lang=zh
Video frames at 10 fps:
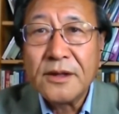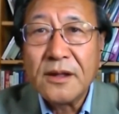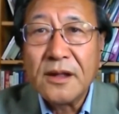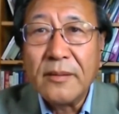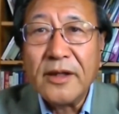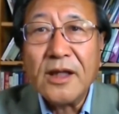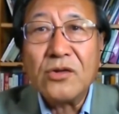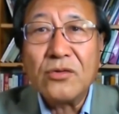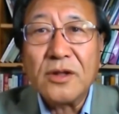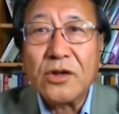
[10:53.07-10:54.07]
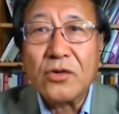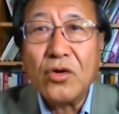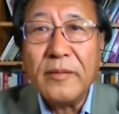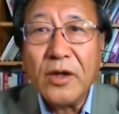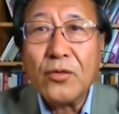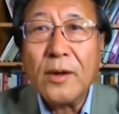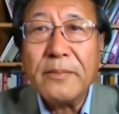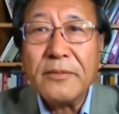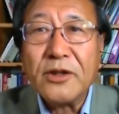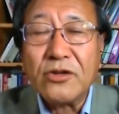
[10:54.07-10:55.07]
那么印度呢是多名官
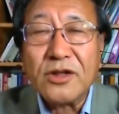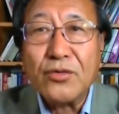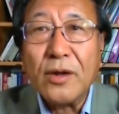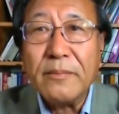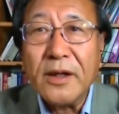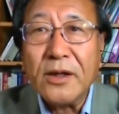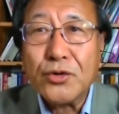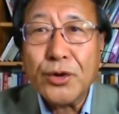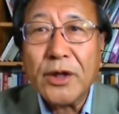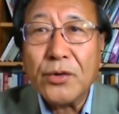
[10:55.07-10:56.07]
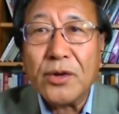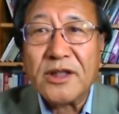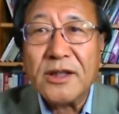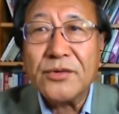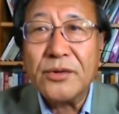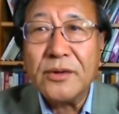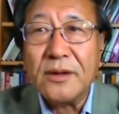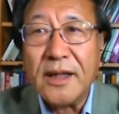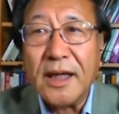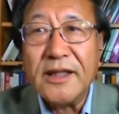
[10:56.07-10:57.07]
受伤官兵坠落山区，
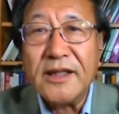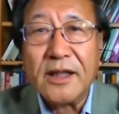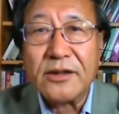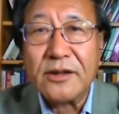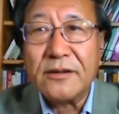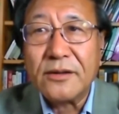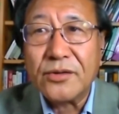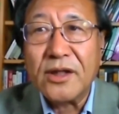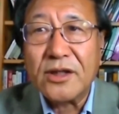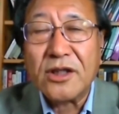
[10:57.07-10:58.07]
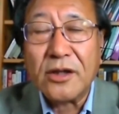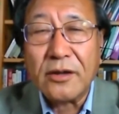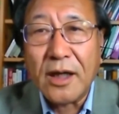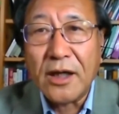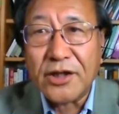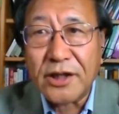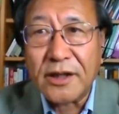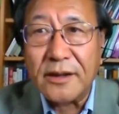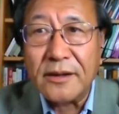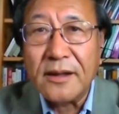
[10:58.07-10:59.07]
难以抢救，所以至少有二十个
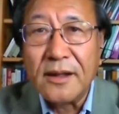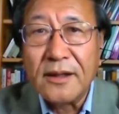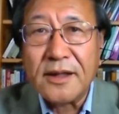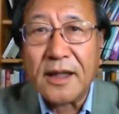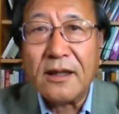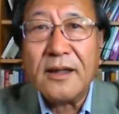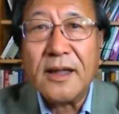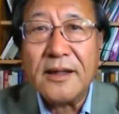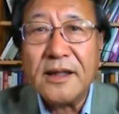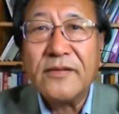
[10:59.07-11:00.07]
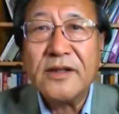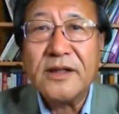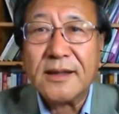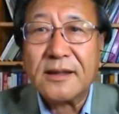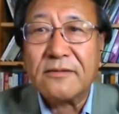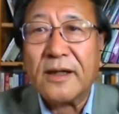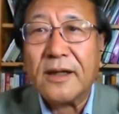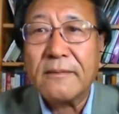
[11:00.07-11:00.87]
人在高寒低温下死亡。